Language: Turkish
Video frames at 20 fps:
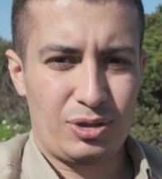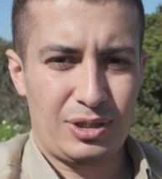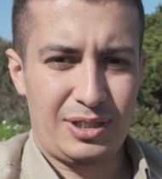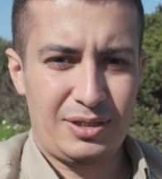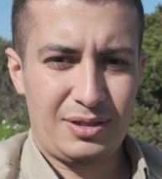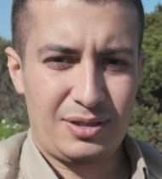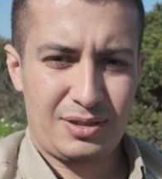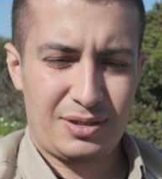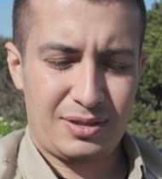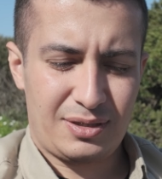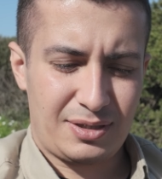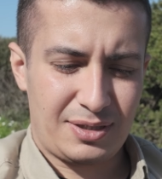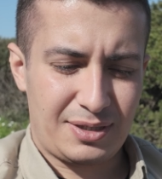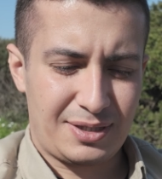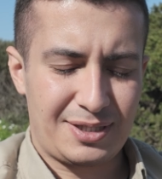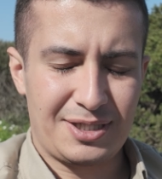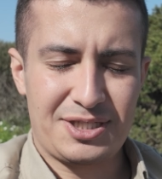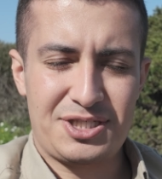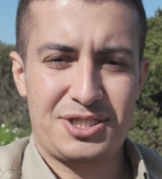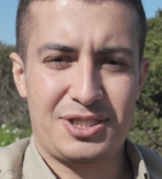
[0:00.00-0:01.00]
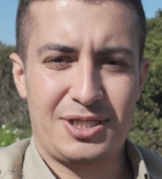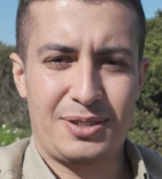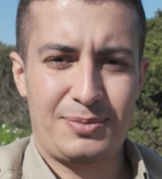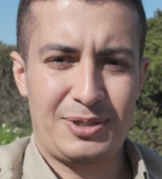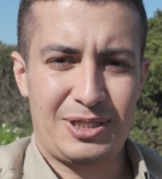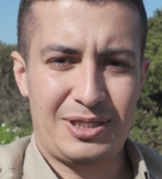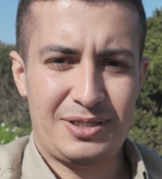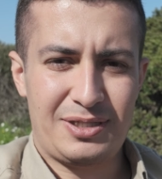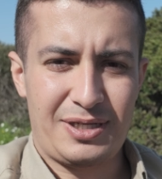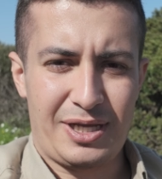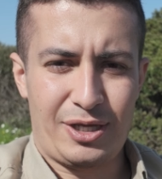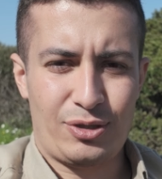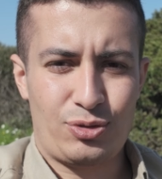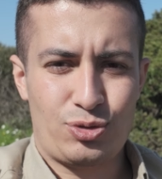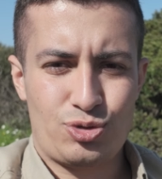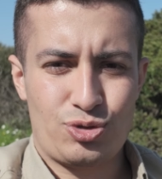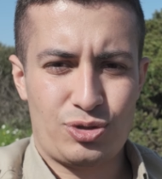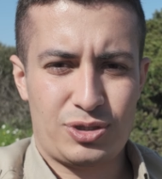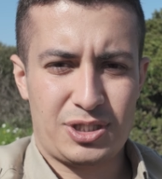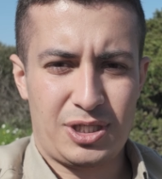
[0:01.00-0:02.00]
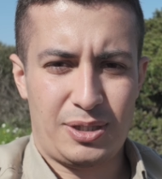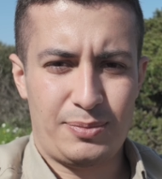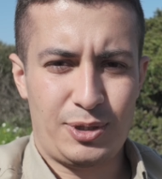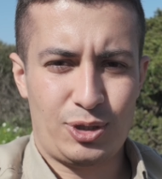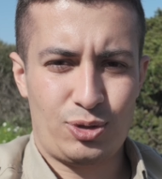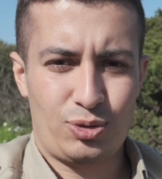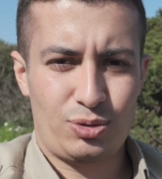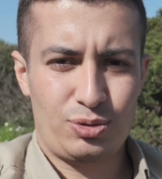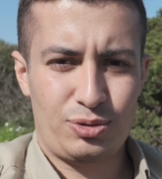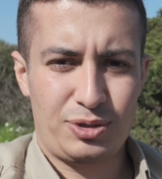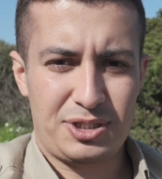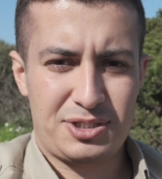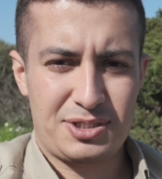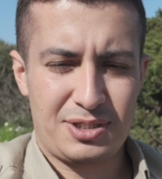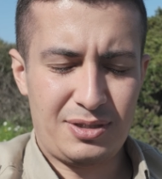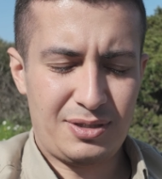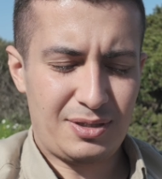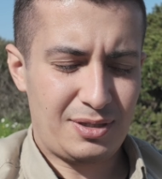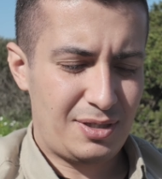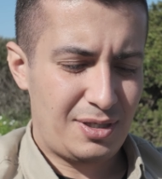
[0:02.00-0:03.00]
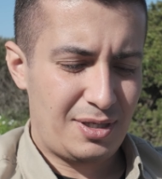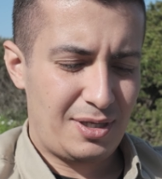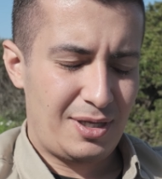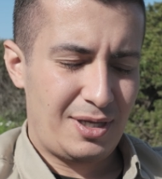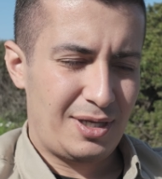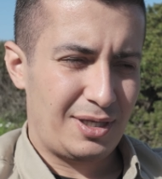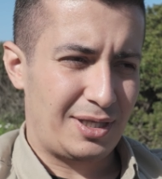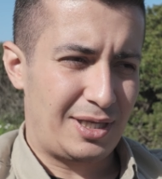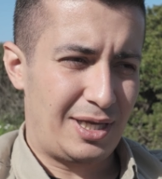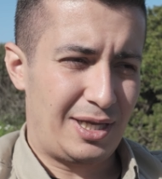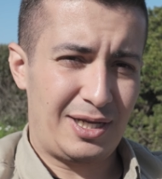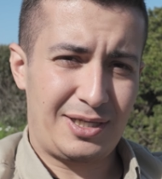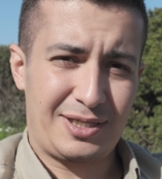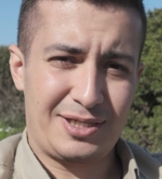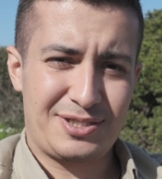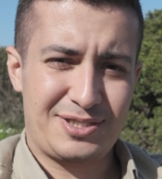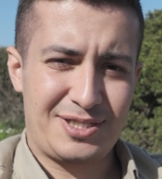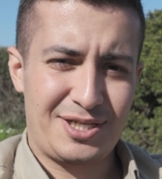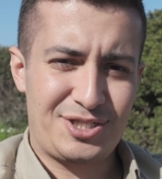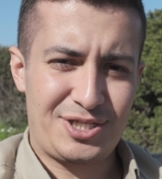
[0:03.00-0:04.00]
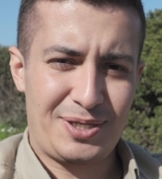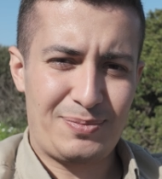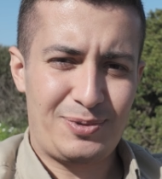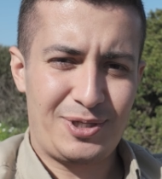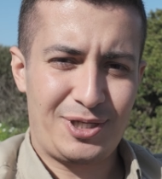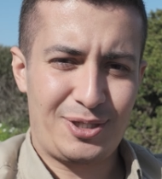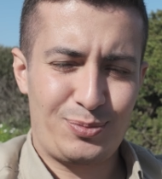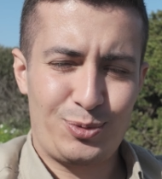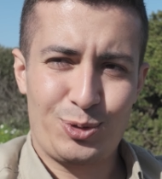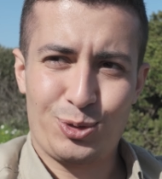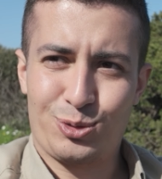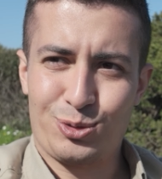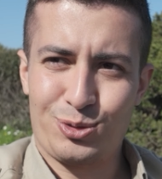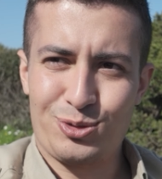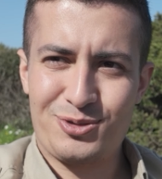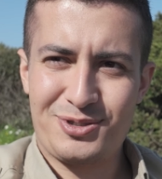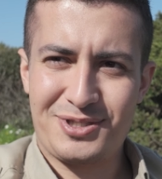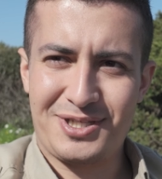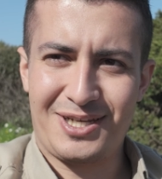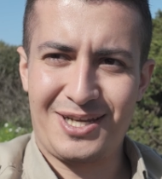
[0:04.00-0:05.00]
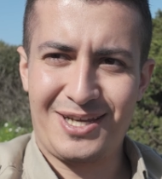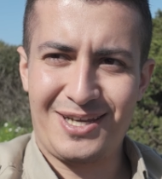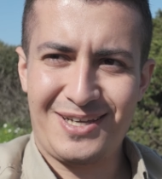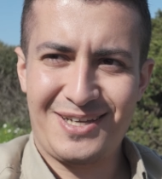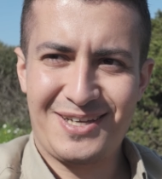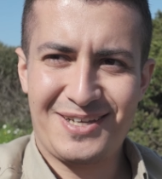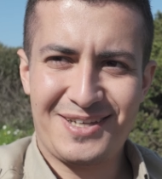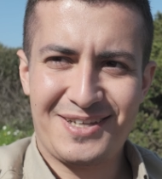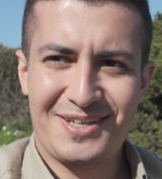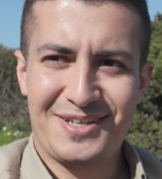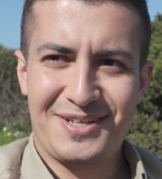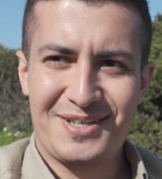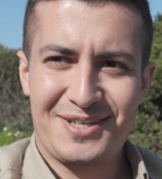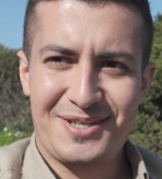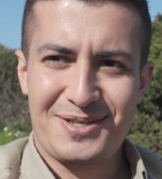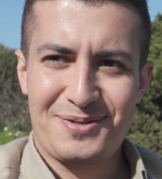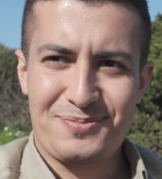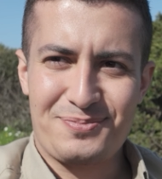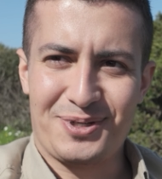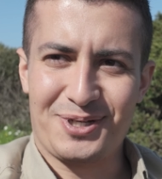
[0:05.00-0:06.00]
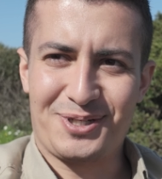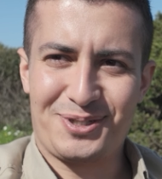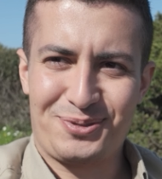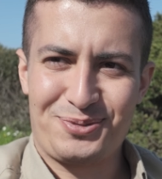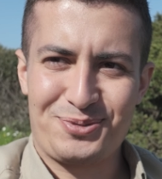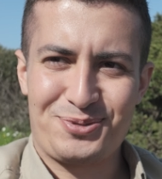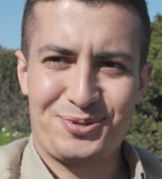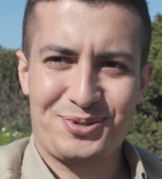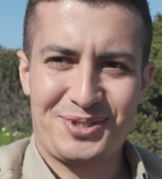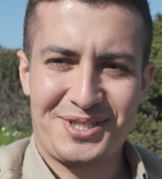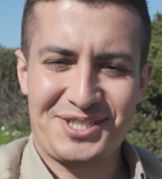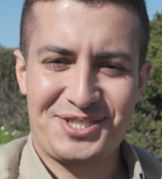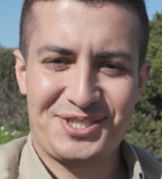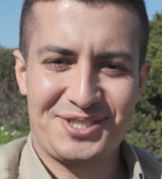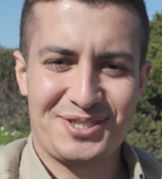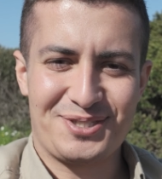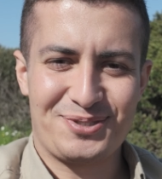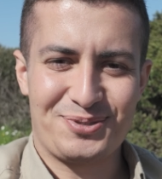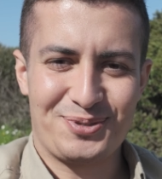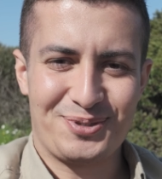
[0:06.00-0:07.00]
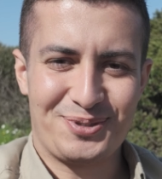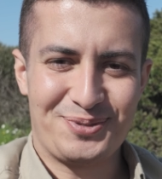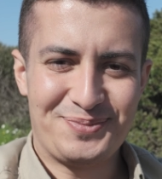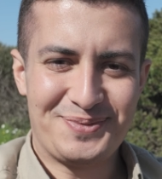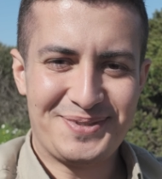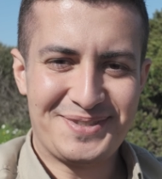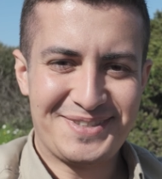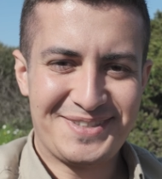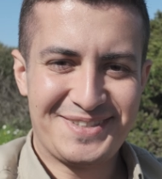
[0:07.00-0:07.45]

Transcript: olan taşınabilir. En küçük kamera olduğu için gerekirse cepleri büyütürüz. Yine paket 3'ü taşırız diyorum.